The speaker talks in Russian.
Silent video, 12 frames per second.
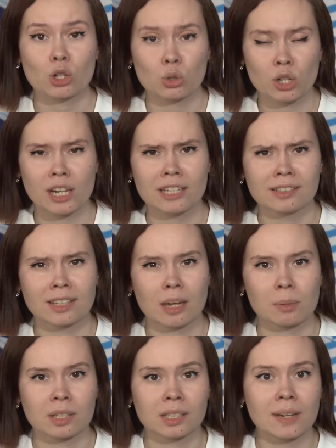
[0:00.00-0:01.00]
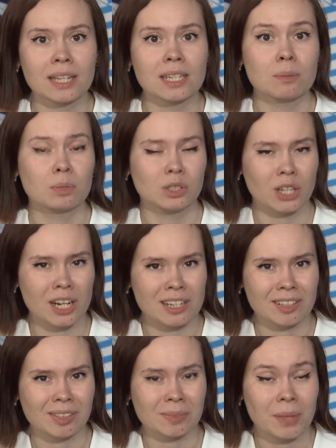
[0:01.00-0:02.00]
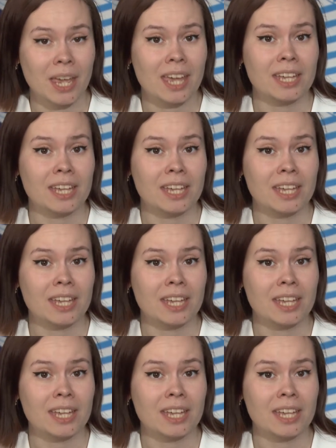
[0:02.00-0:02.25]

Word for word: «Журналистское образование без границ».